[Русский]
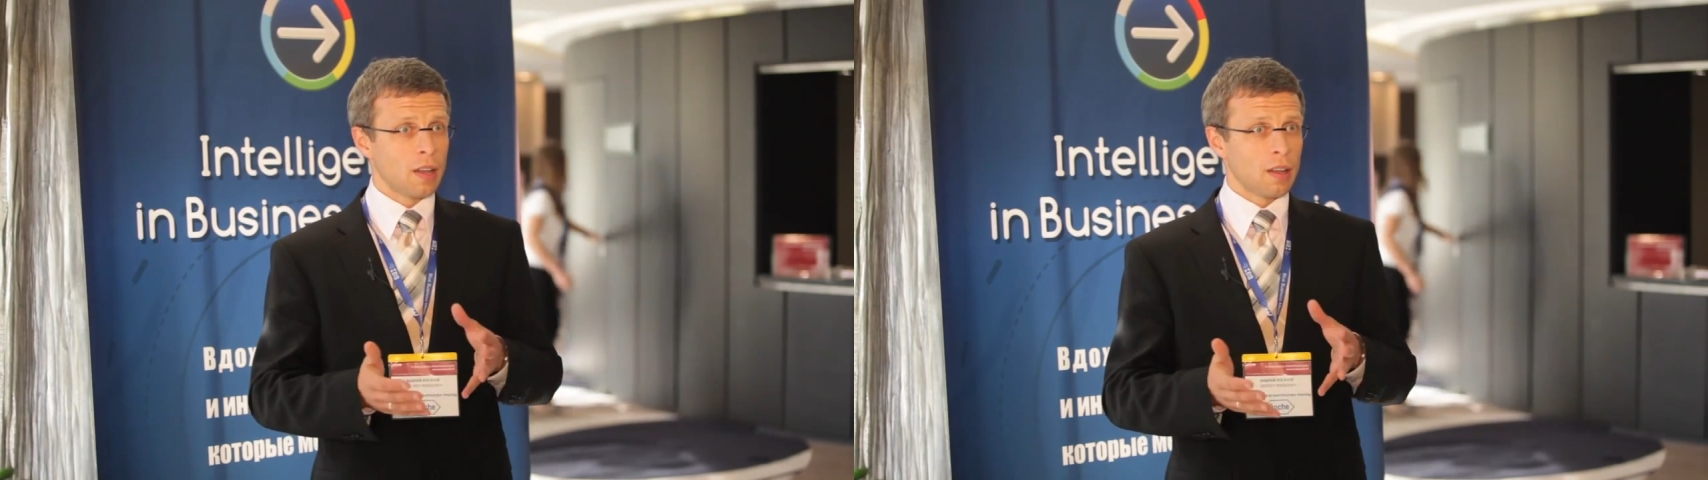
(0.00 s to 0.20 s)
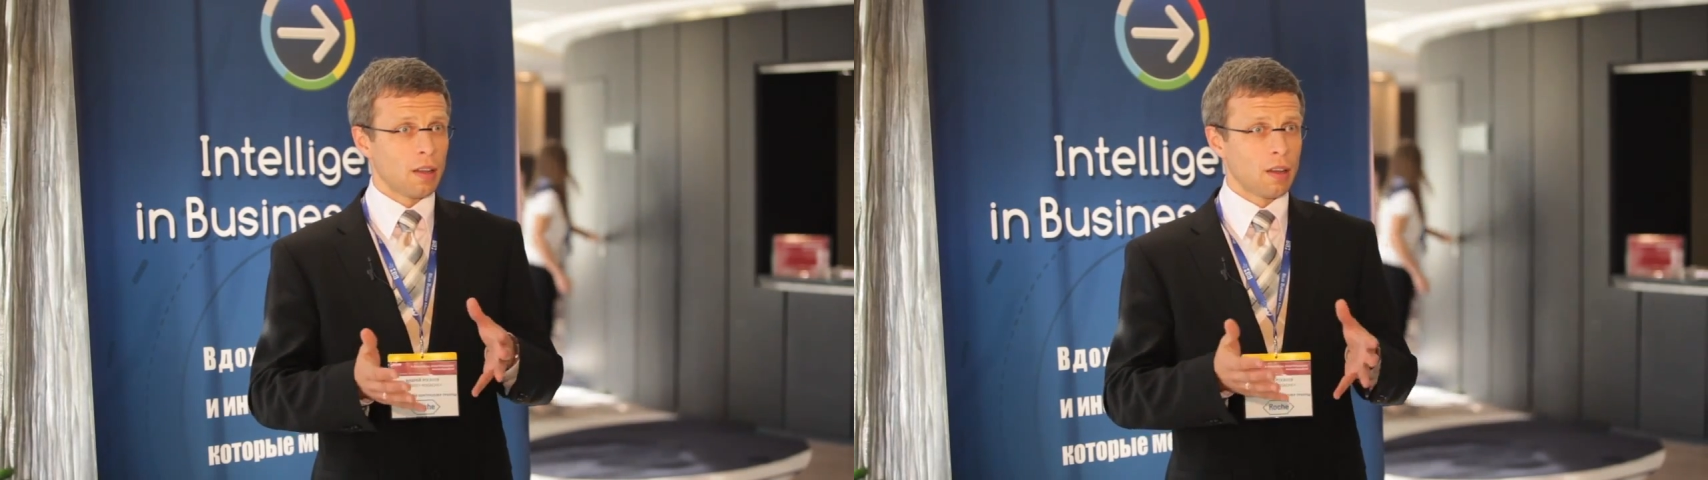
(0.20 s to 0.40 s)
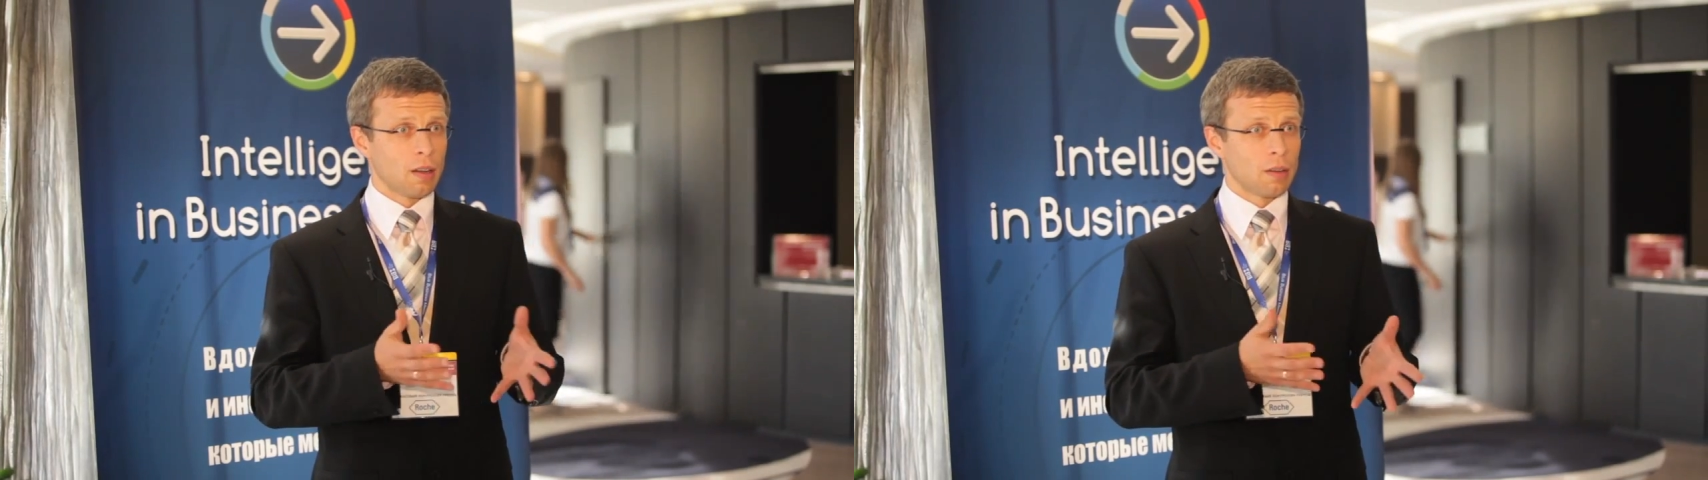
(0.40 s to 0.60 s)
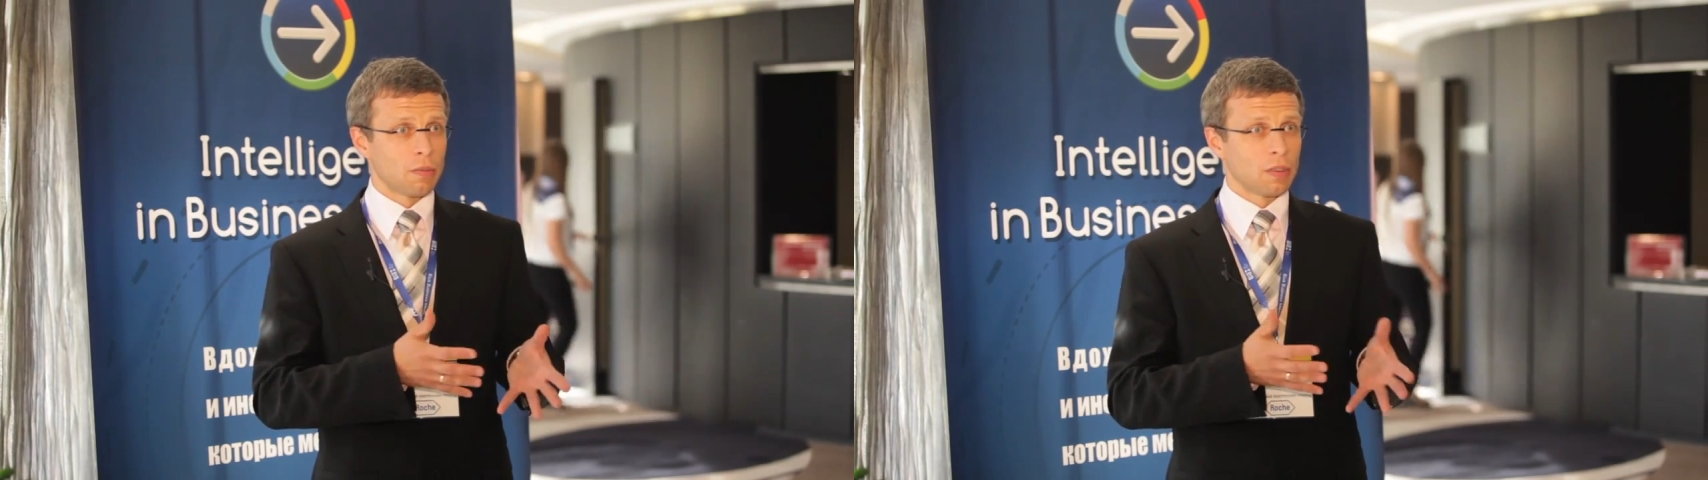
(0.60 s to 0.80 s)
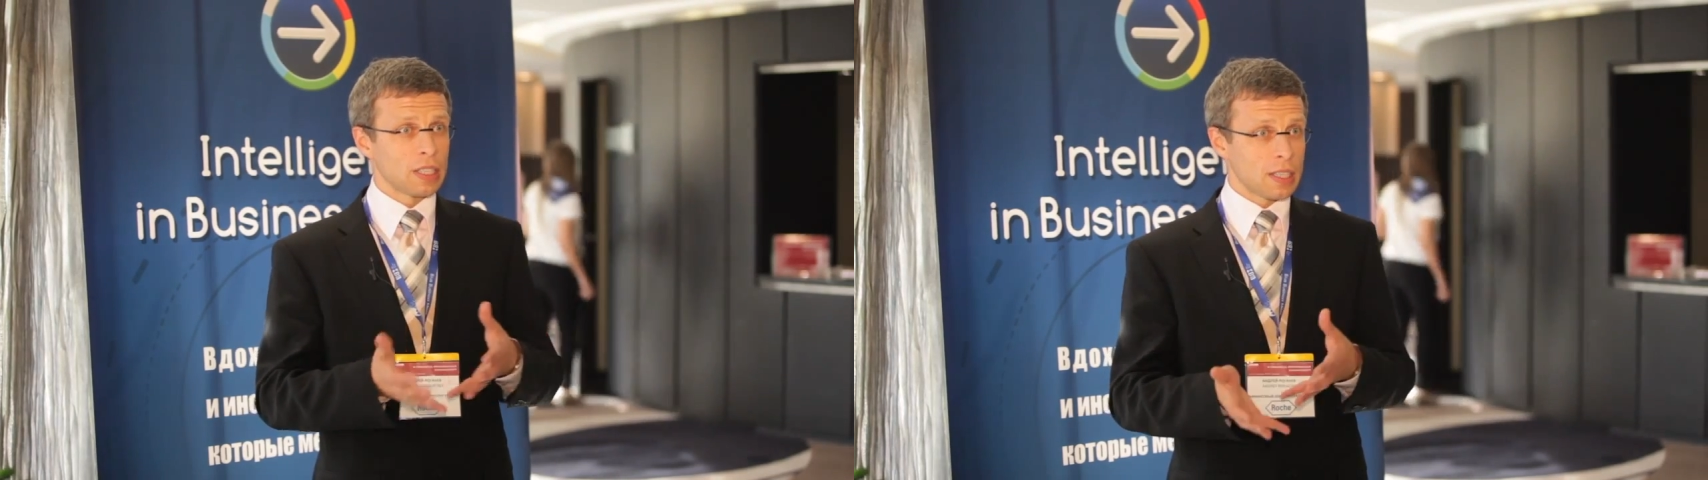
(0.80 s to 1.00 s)
Э,
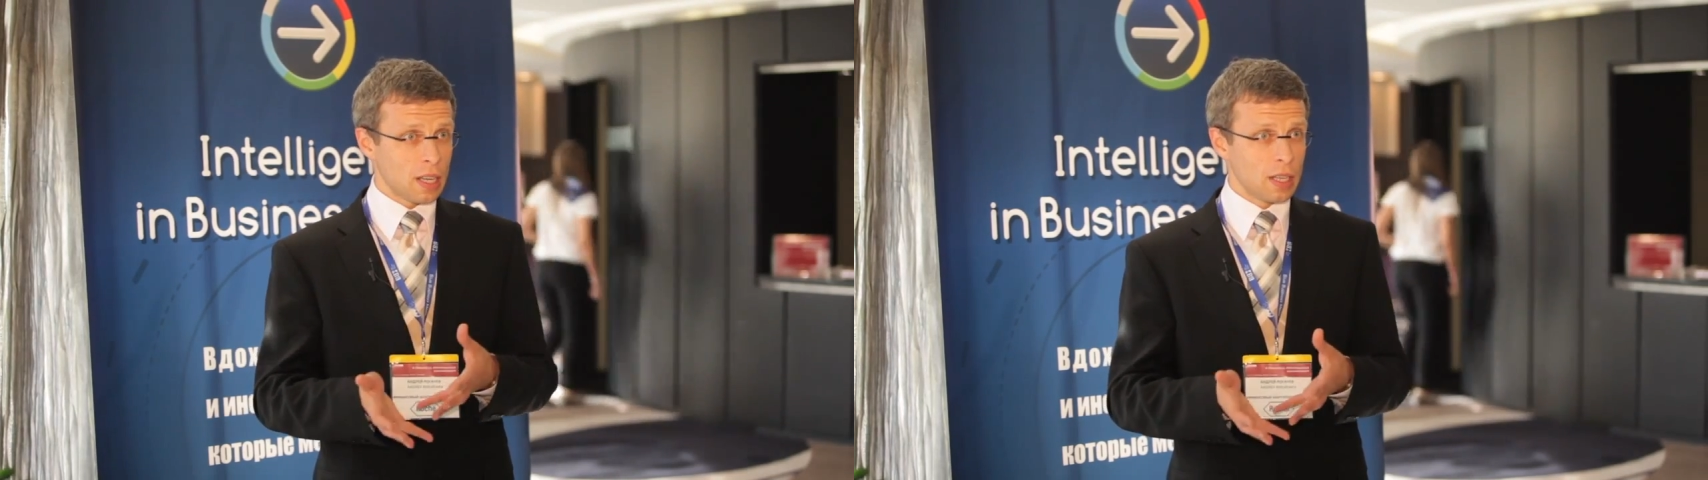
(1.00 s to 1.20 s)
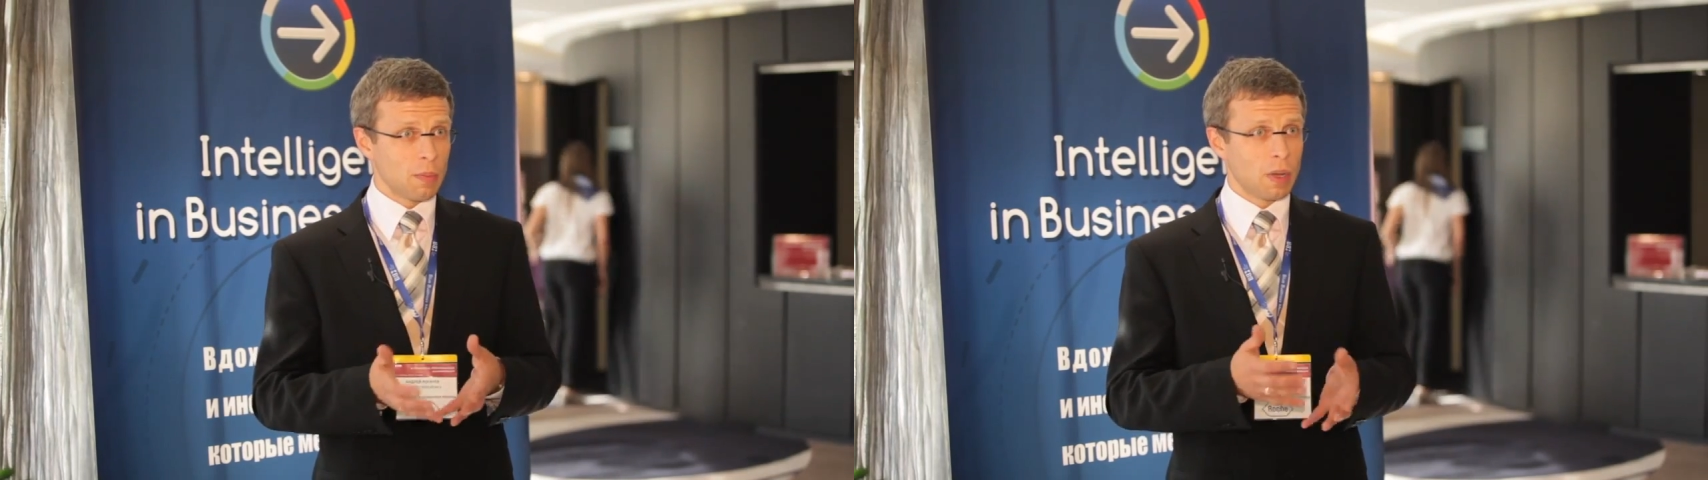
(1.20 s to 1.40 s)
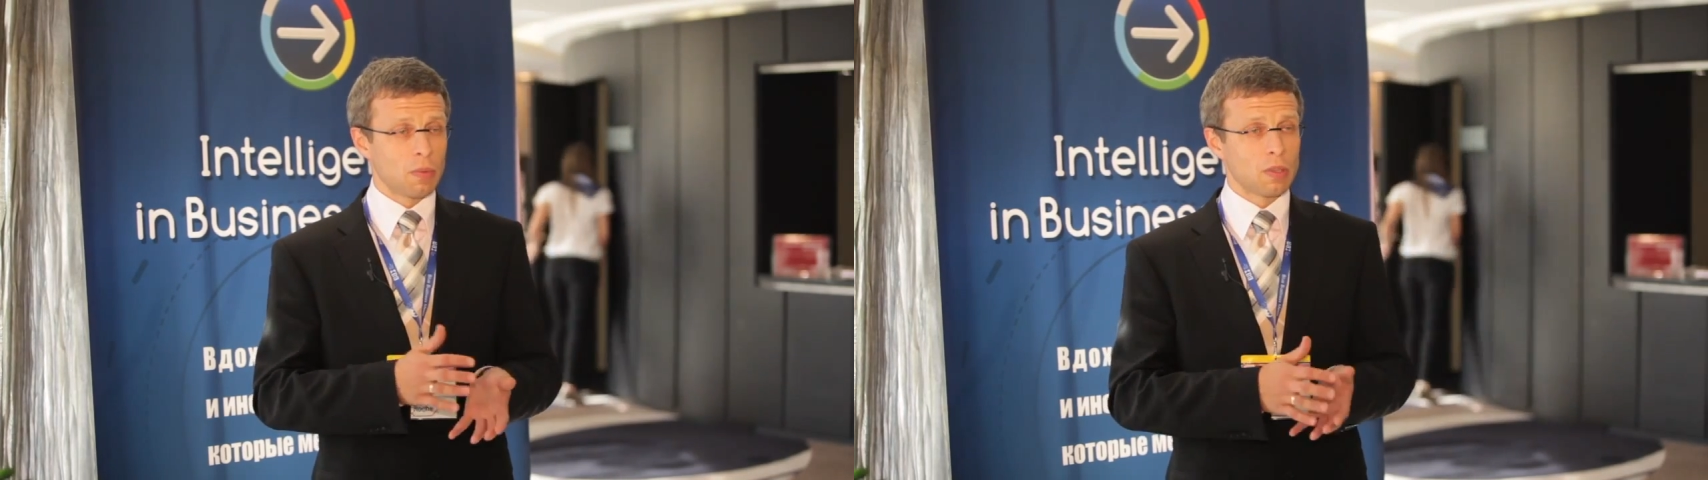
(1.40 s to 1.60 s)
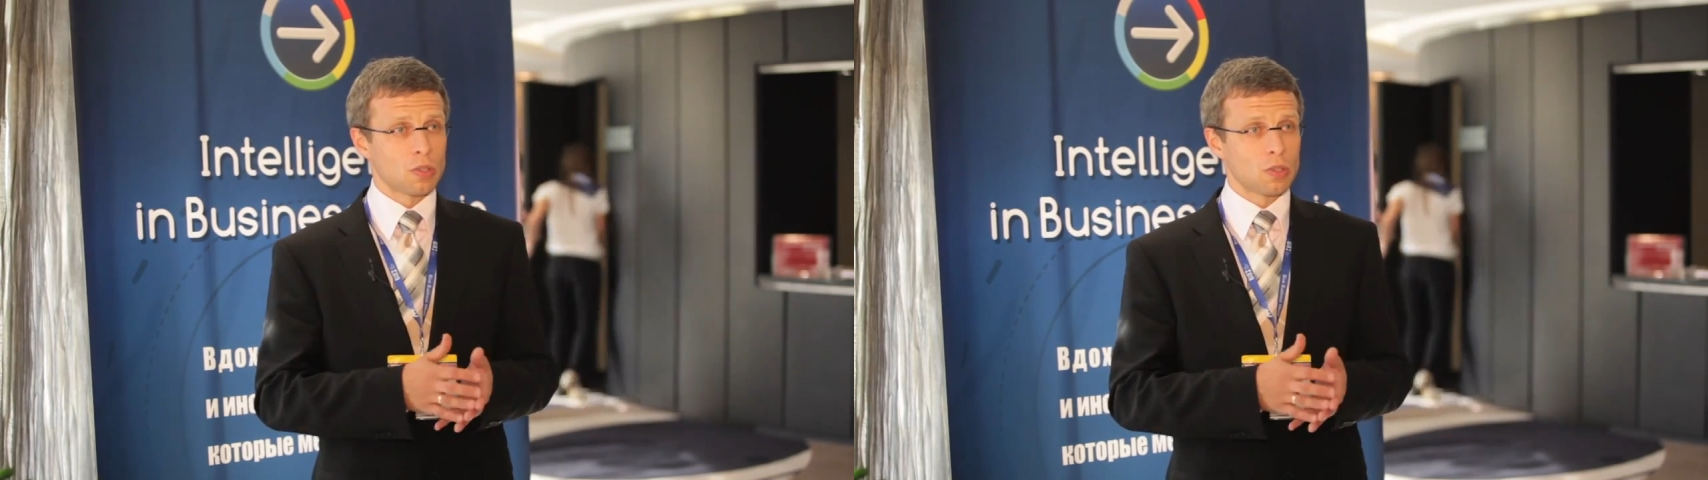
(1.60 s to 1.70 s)
на данный момент,